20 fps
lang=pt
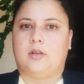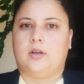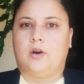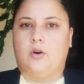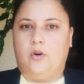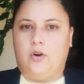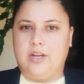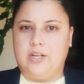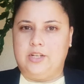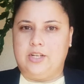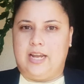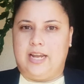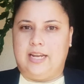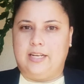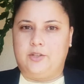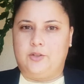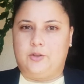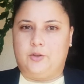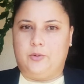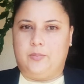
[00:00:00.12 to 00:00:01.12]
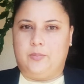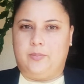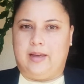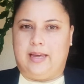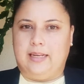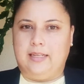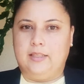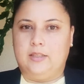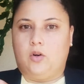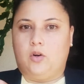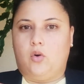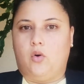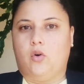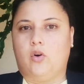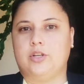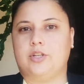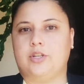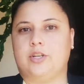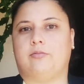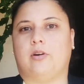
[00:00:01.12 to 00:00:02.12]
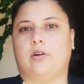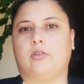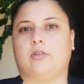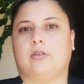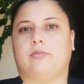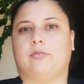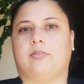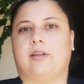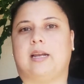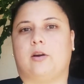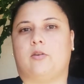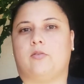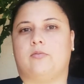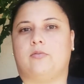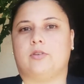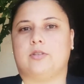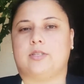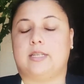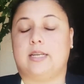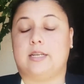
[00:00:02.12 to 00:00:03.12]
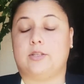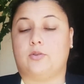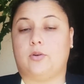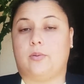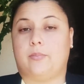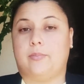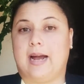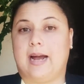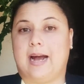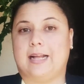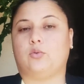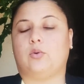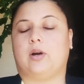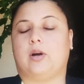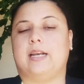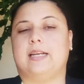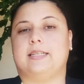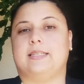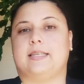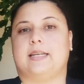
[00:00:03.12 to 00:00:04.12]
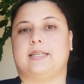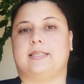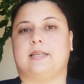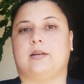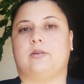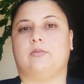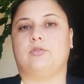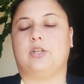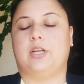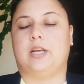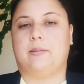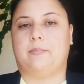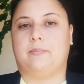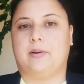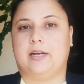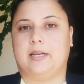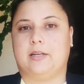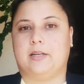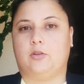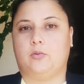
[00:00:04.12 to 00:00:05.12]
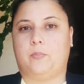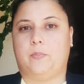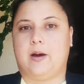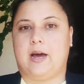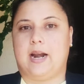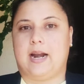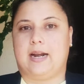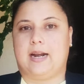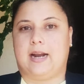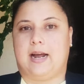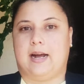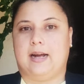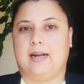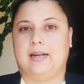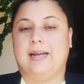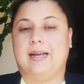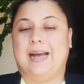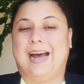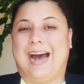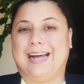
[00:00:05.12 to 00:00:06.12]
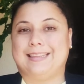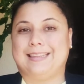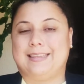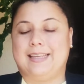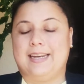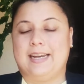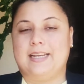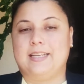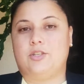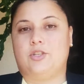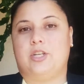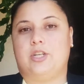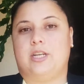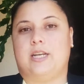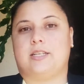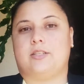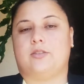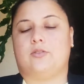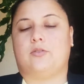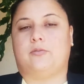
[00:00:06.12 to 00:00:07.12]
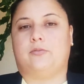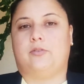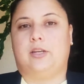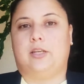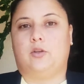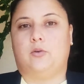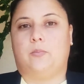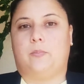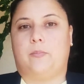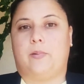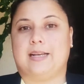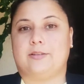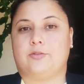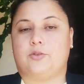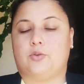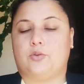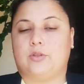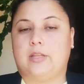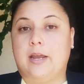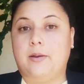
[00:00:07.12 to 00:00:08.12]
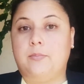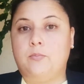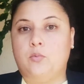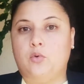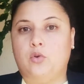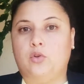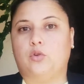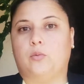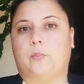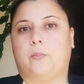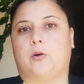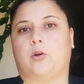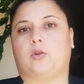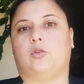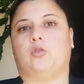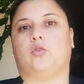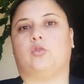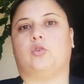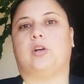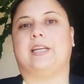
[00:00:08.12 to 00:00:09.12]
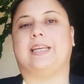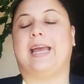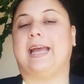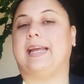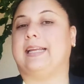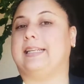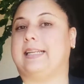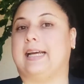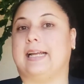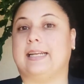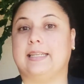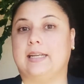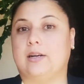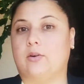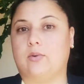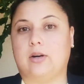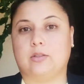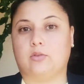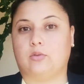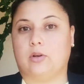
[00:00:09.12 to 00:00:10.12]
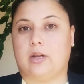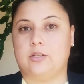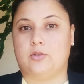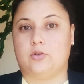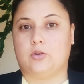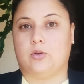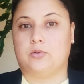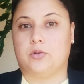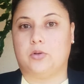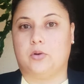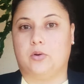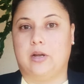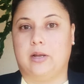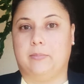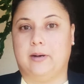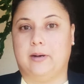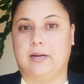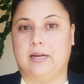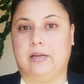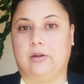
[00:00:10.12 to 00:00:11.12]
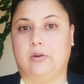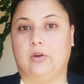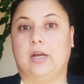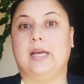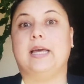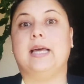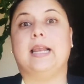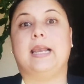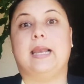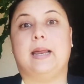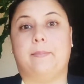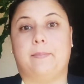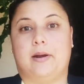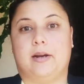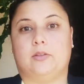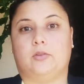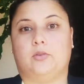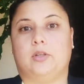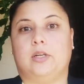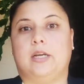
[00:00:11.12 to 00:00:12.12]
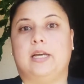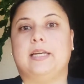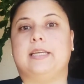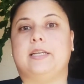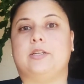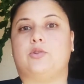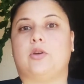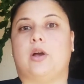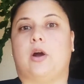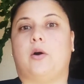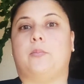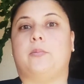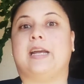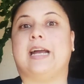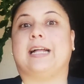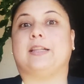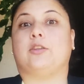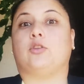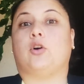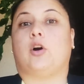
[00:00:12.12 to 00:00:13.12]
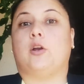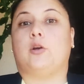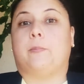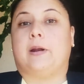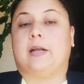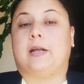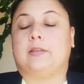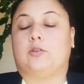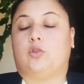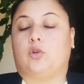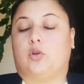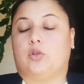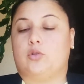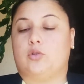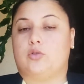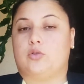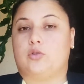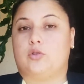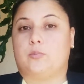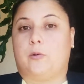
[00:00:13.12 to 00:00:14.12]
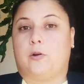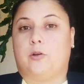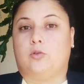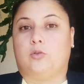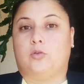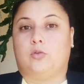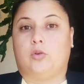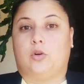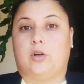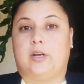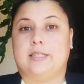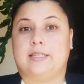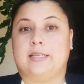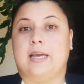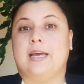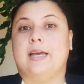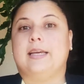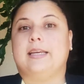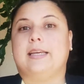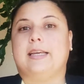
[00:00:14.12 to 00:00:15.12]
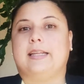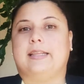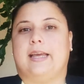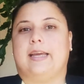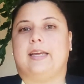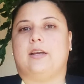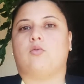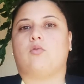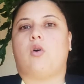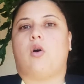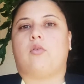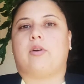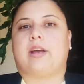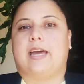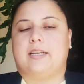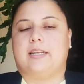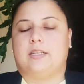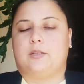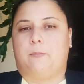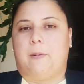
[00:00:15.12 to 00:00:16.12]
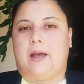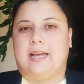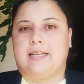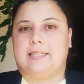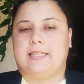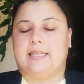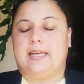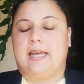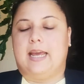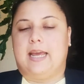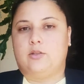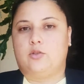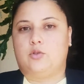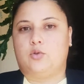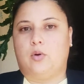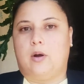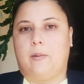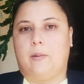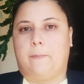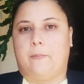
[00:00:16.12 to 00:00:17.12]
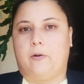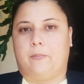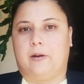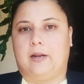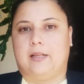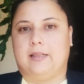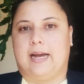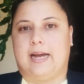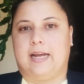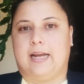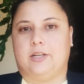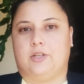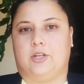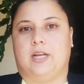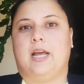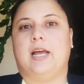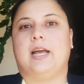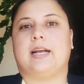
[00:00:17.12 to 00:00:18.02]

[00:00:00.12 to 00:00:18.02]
Oi, gente, tudo bem? Hoje eu volto a falar com você sobre a atualização de rebanho no Paraná. Há três dias do fim do prazo, tem muito produtor que ainda não atualizou seu rebanho. Lembrando que isso é obrigatório para todos os produtores que tenham qualquer espécie em sua propriedade.